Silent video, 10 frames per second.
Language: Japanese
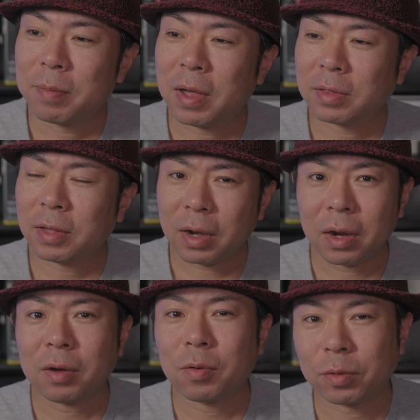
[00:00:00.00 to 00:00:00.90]
まあ、だ
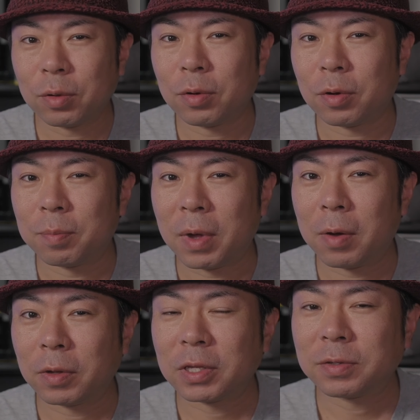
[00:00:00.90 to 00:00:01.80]
からこそ、ま
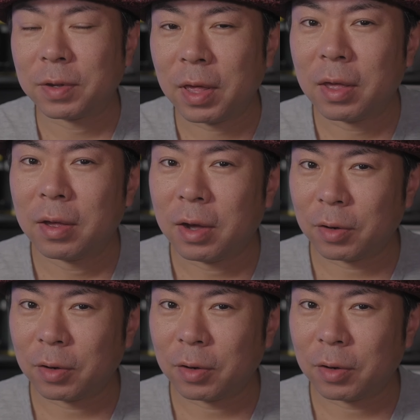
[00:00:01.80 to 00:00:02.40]
あ、私はね、